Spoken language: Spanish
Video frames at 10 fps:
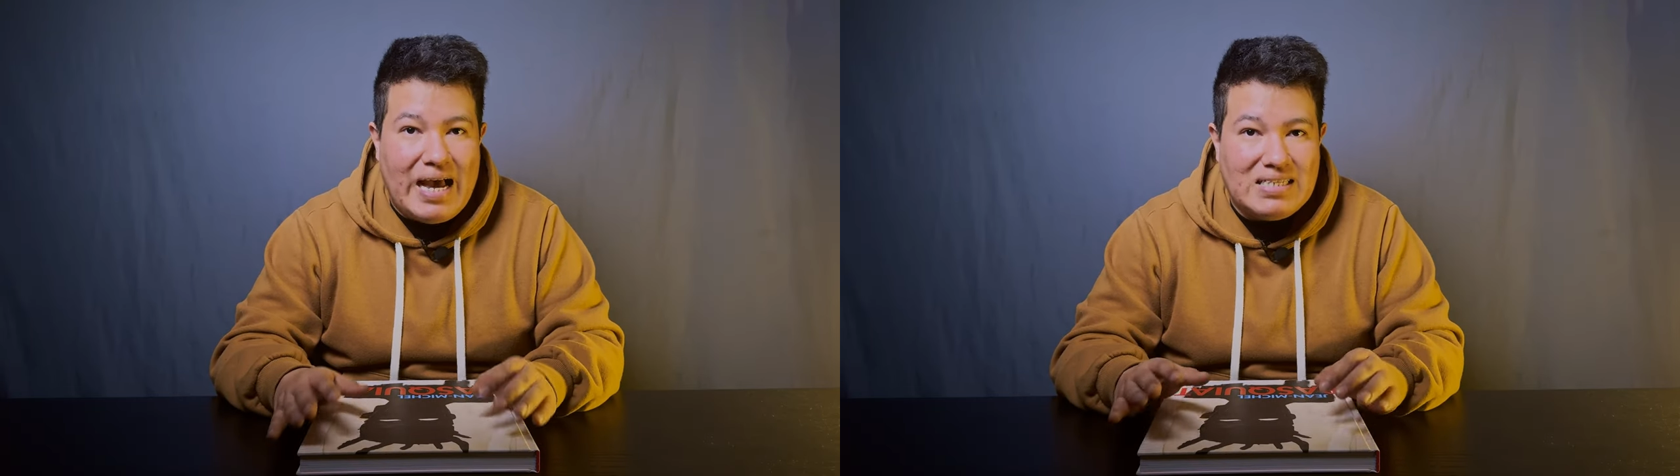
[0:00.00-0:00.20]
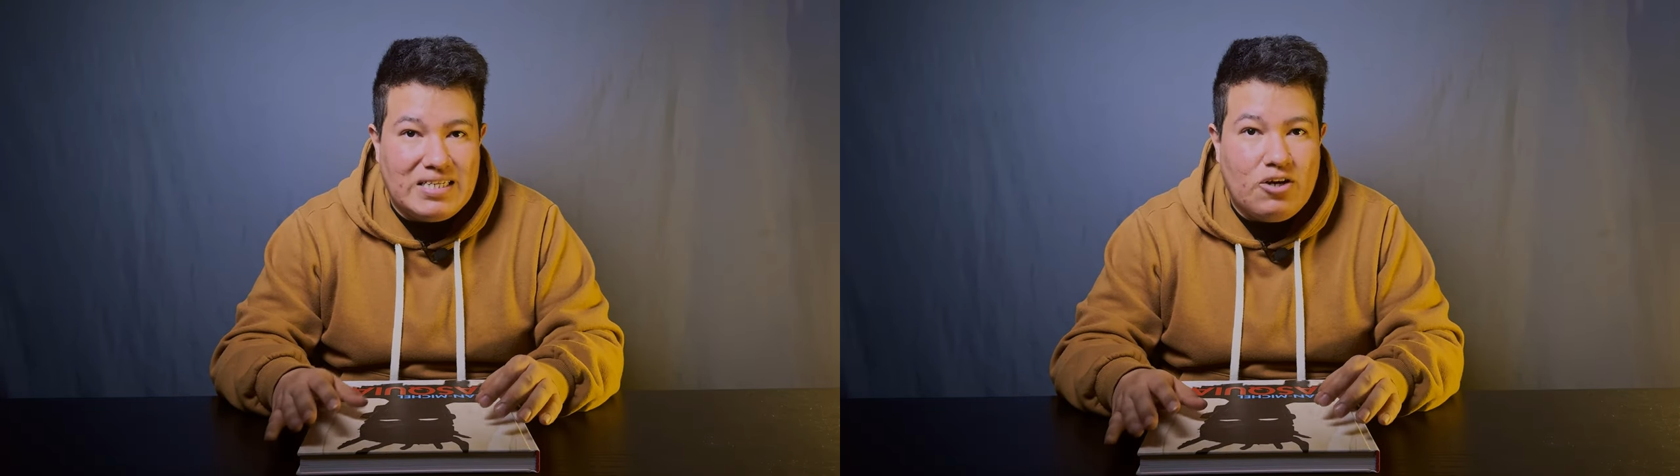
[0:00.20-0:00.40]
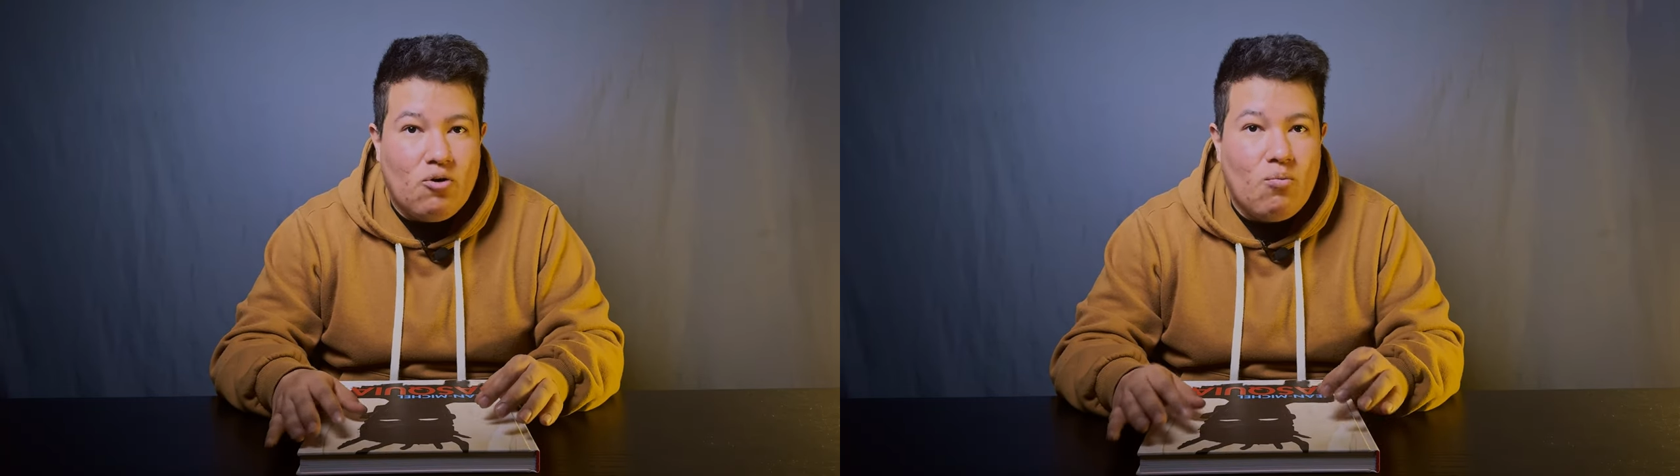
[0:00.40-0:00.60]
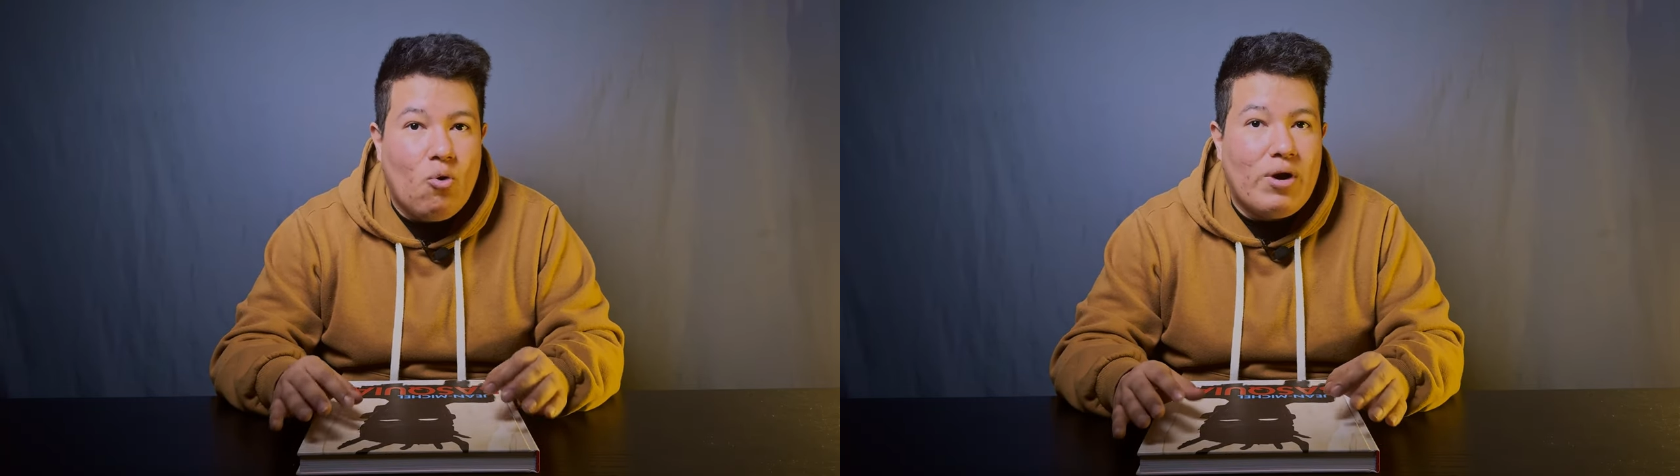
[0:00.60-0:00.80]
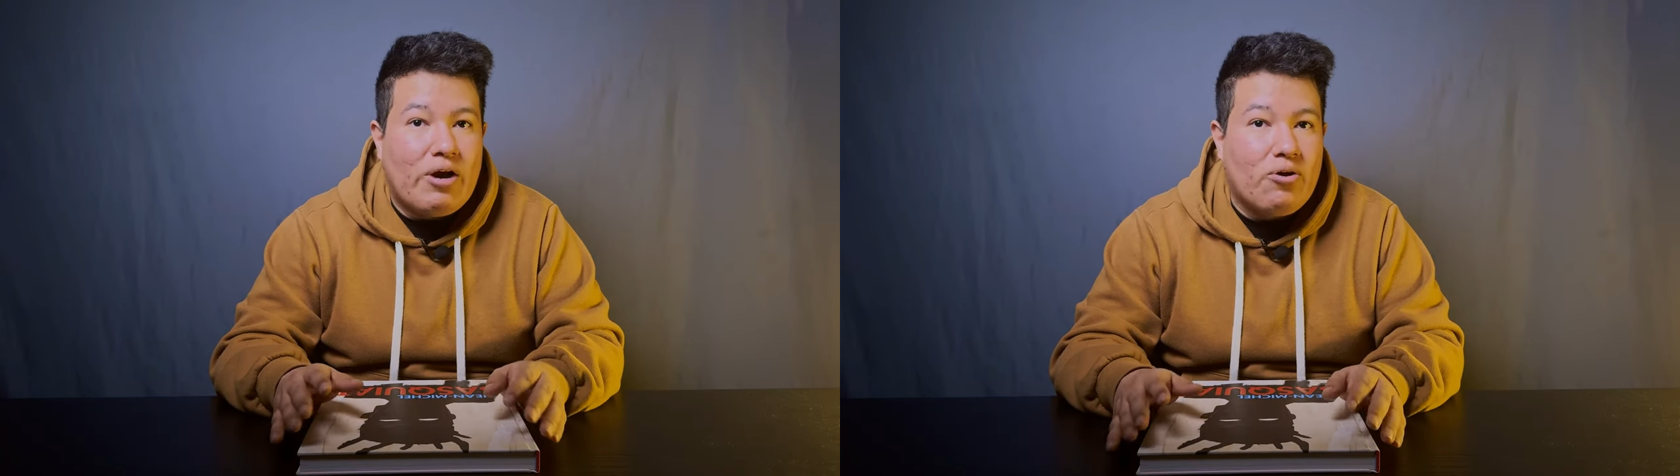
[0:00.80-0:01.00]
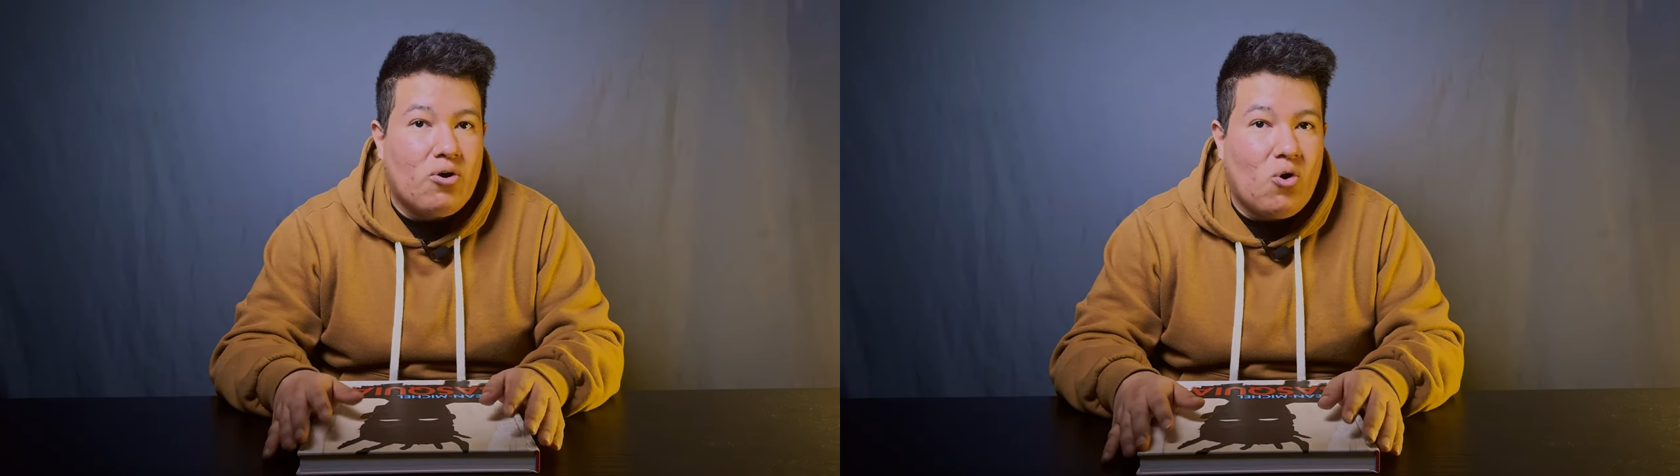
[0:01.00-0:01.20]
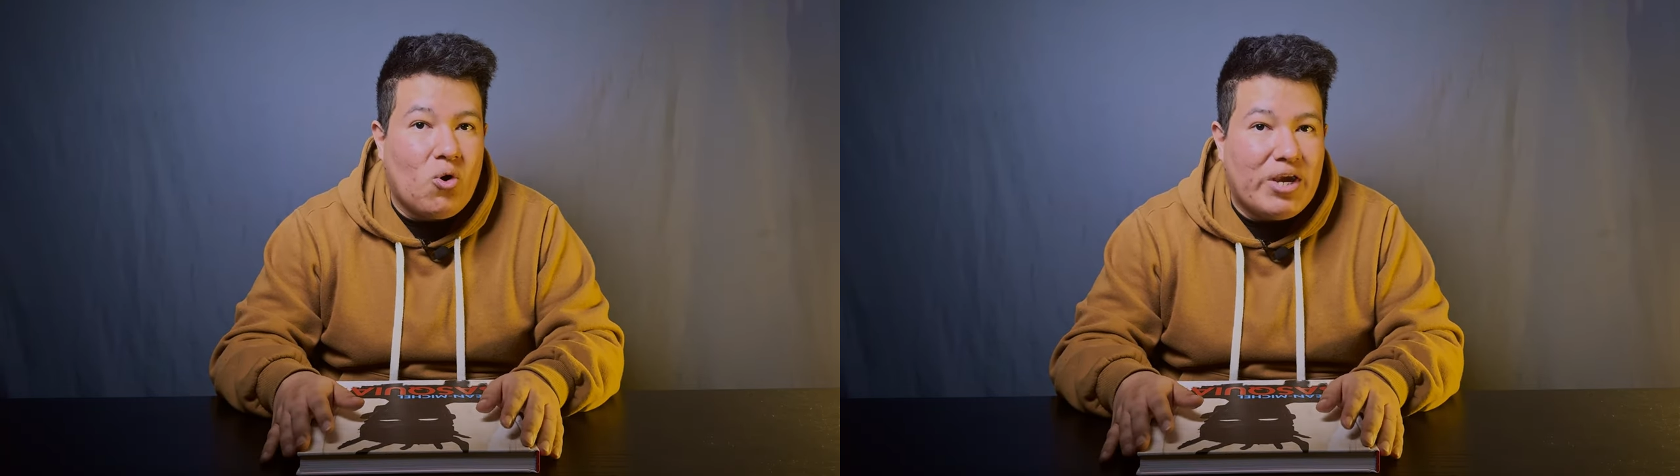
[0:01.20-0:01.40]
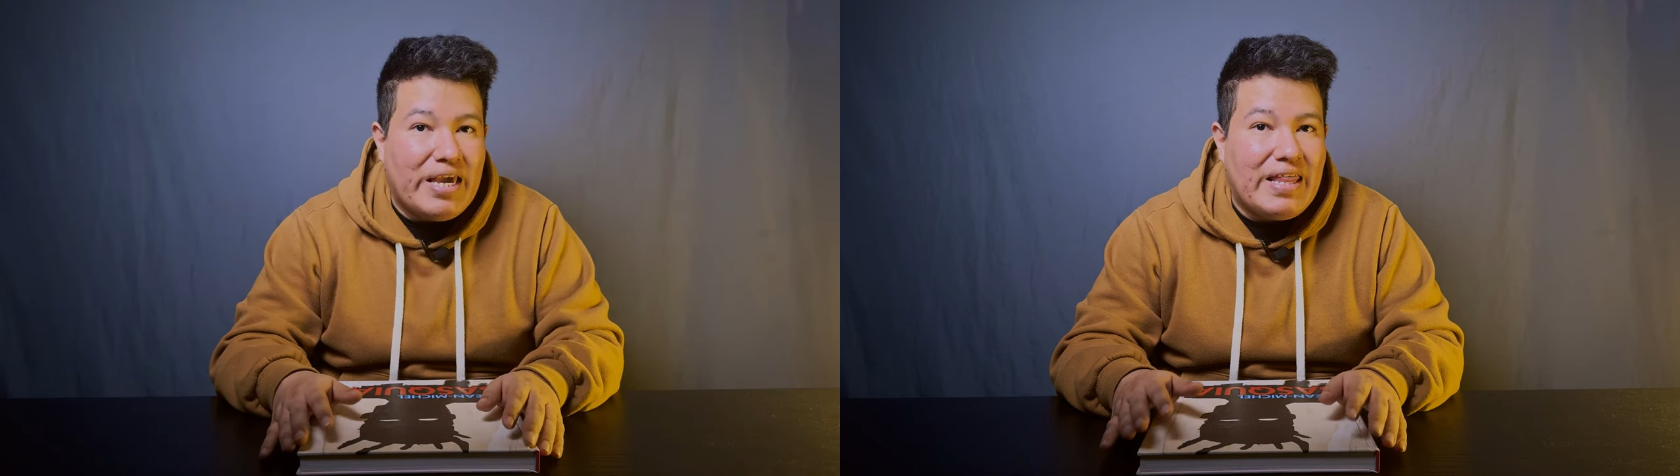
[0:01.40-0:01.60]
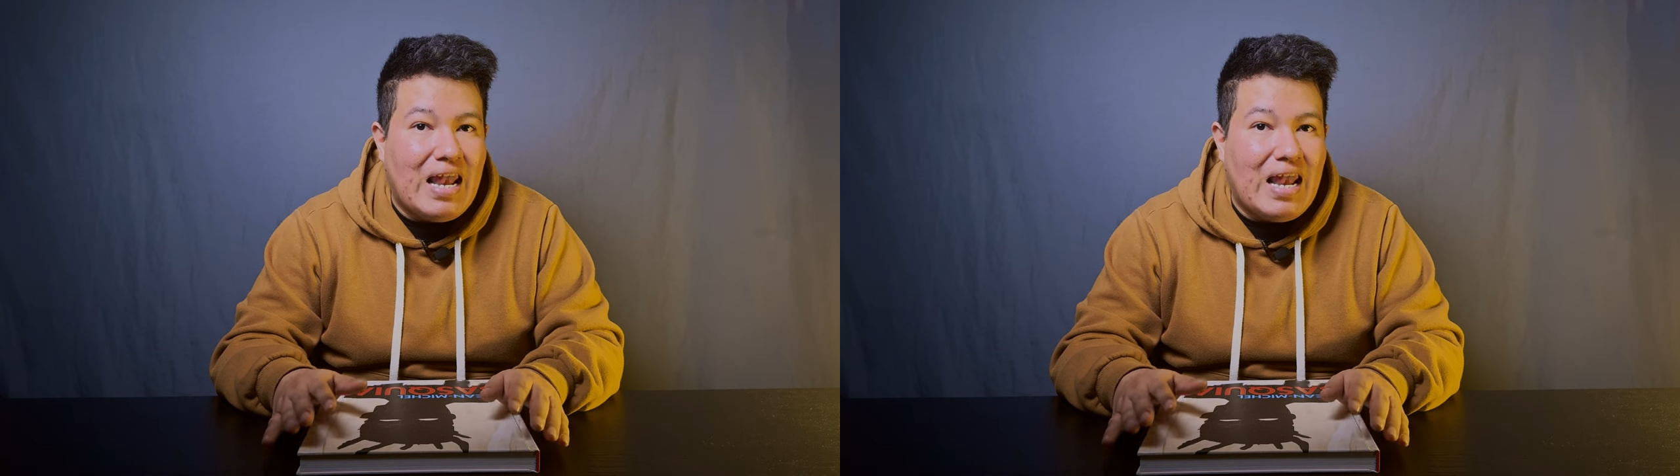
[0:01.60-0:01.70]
así como una cronología